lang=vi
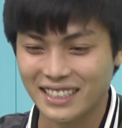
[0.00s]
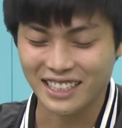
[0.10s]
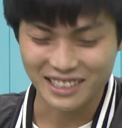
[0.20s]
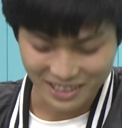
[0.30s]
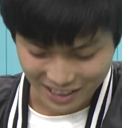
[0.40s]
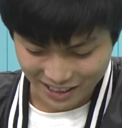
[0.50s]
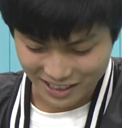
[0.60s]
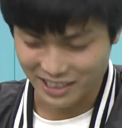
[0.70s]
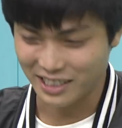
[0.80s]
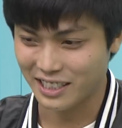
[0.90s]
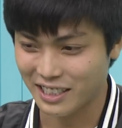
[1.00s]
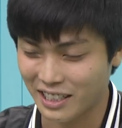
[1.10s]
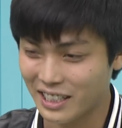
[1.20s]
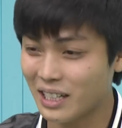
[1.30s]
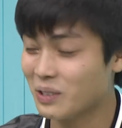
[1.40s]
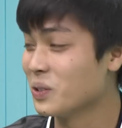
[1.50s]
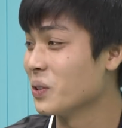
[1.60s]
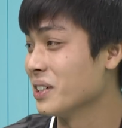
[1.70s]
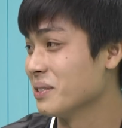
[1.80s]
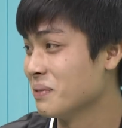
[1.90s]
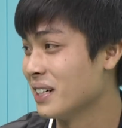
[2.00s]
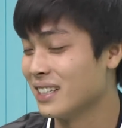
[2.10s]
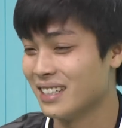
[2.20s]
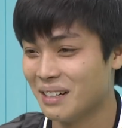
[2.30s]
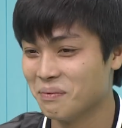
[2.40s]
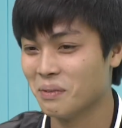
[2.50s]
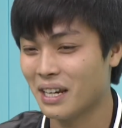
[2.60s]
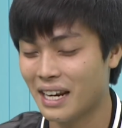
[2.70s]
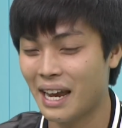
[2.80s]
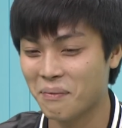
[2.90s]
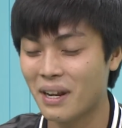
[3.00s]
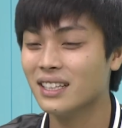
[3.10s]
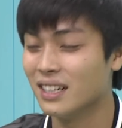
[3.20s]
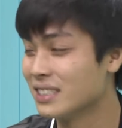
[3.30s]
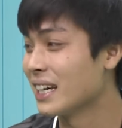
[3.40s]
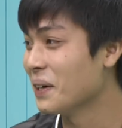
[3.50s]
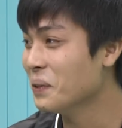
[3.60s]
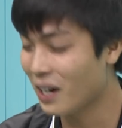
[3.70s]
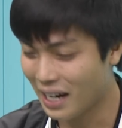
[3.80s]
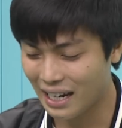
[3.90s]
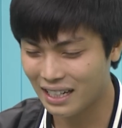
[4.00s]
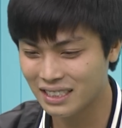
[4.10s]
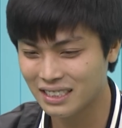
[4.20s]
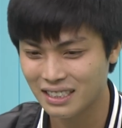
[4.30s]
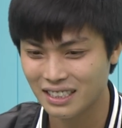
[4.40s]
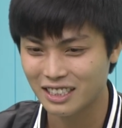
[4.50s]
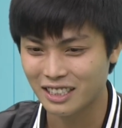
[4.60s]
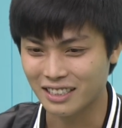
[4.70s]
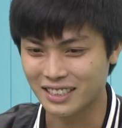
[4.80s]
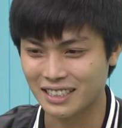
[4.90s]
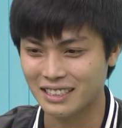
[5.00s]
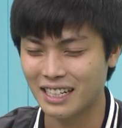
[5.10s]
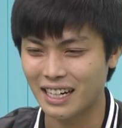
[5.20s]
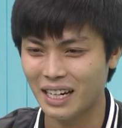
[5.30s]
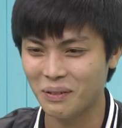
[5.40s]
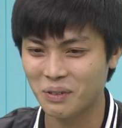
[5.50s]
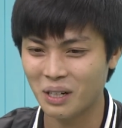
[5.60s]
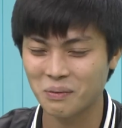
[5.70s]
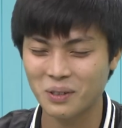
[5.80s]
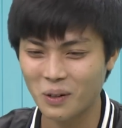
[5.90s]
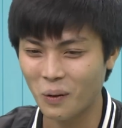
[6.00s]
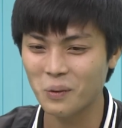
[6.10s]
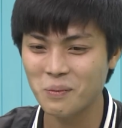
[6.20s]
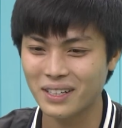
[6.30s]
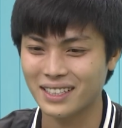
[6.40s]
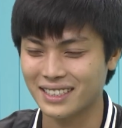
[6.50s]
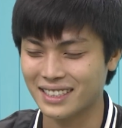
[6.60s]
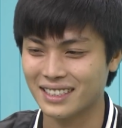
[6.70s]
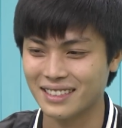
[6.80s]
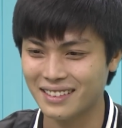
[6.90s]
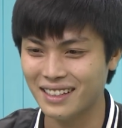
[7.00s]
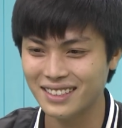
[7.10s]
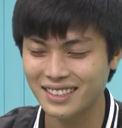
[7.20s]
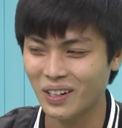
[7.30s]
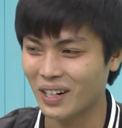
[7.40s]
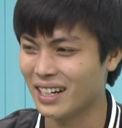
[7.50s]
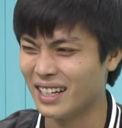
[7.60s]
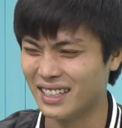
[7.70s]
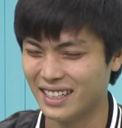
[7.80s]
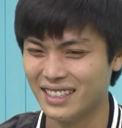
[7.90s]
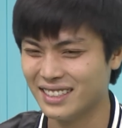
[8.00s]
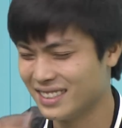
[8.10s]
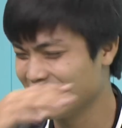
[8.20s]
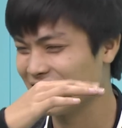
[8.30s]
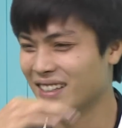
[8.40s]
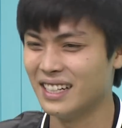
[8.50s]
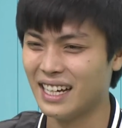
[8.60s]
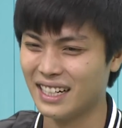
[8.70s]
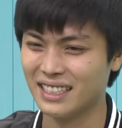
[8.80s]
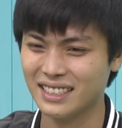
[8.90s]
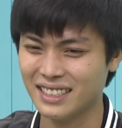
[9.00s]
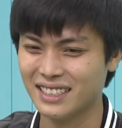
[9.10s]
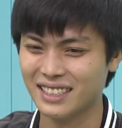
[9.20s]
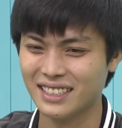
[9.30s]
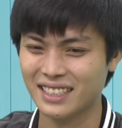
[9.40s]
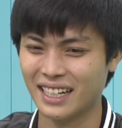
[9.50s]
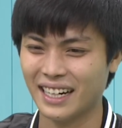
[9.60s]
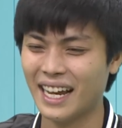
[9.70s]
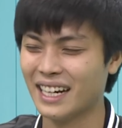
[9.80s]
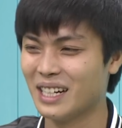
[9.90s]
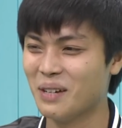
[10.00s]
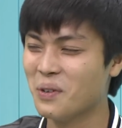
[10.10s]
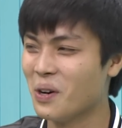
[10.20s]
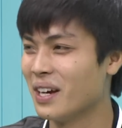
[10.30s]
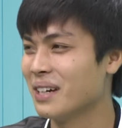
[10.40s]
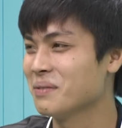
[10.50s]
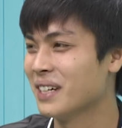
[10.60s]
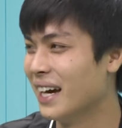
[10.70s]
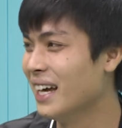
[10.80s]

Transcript: sự thì những cái câu chuyện mà năm em đã từng trải qua á thật sự là em không có đủ mà tự tin hoặc là gọi là khả năng để em ngồi em kể